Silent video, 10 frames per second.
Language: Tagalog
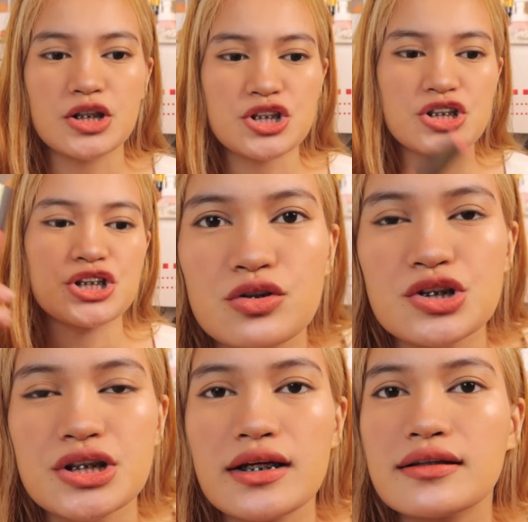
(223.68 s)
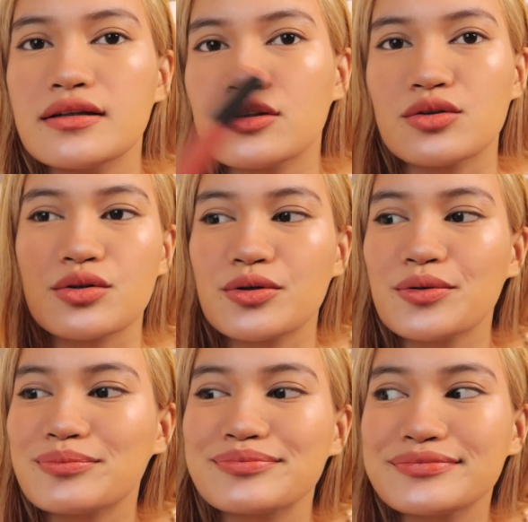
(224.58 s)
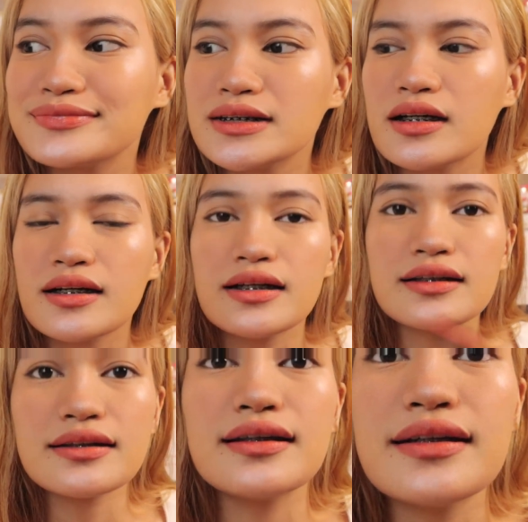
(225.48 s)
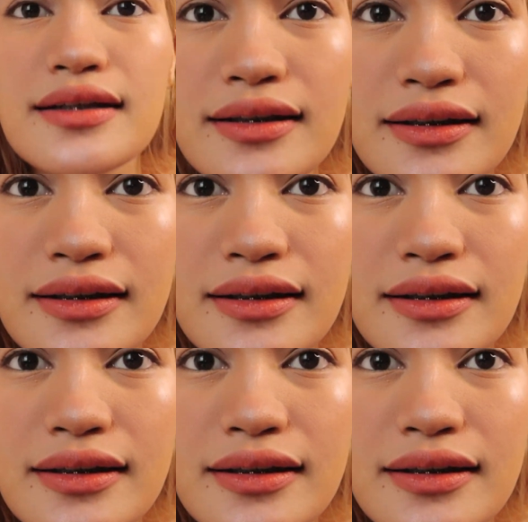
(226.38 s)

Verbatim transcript: peach yung shade na to. Ang ganda!